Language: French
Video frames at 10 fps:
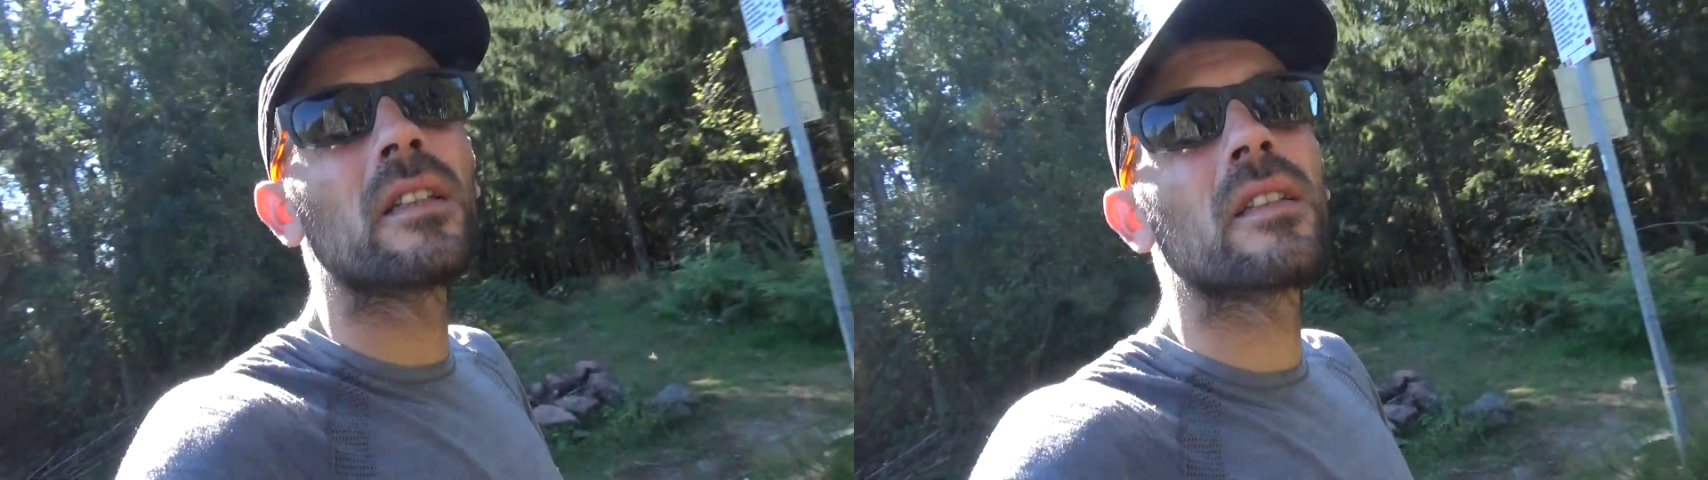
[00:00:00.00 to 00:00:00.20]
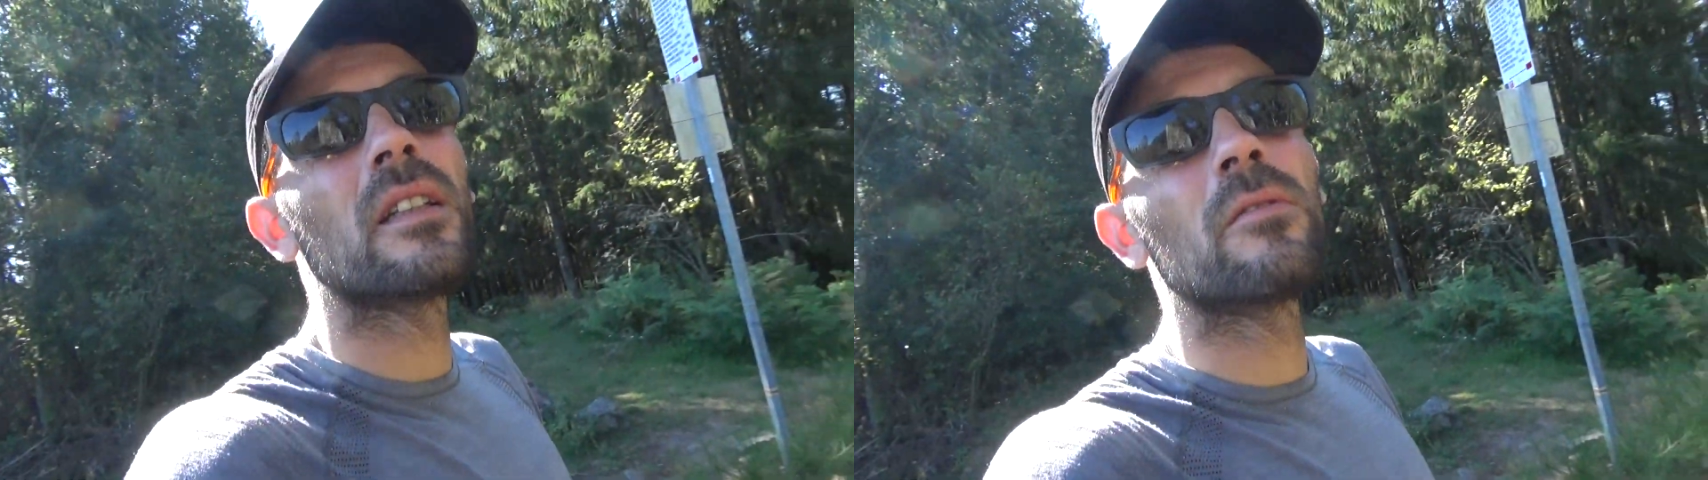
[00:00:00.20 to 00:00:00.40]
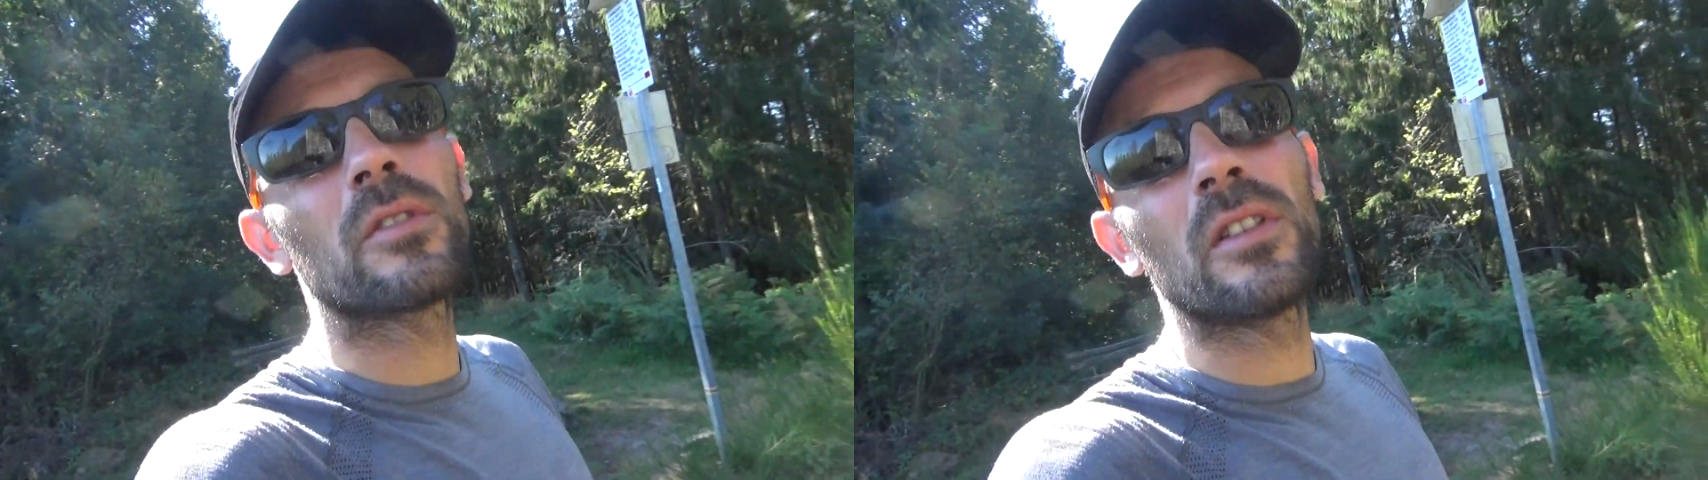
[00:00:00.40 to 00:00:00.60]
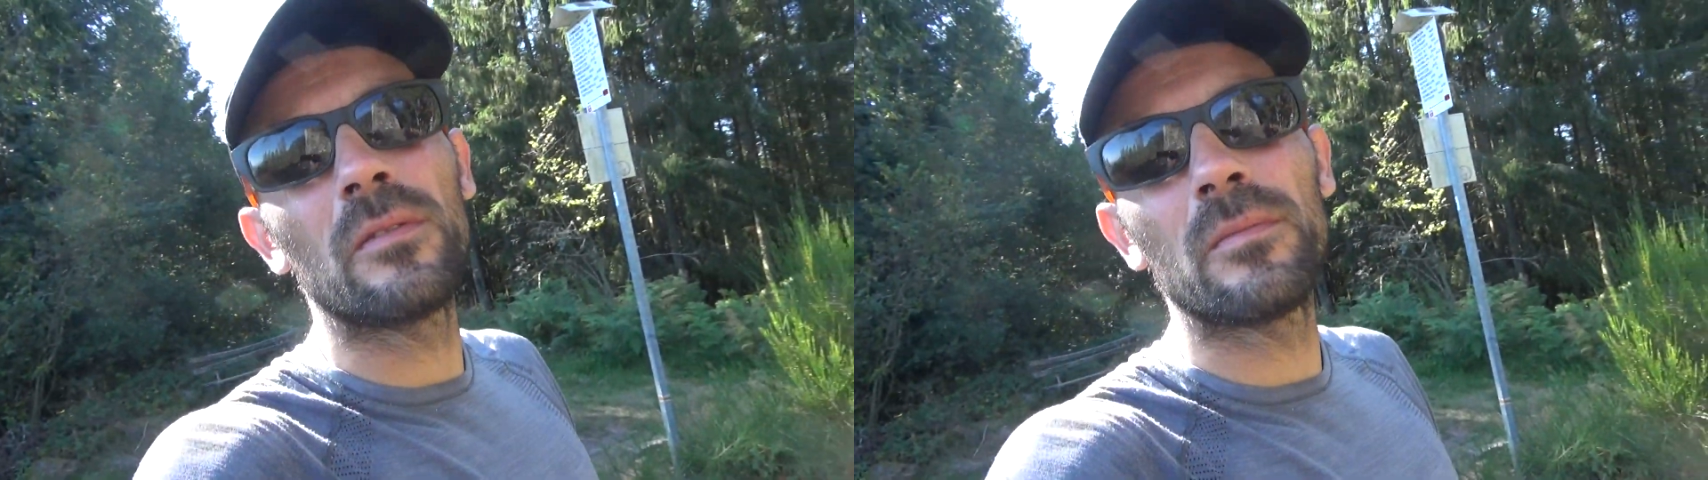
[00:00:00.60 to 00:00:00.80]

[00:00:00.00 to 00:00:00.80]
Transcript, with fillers: très longtemps.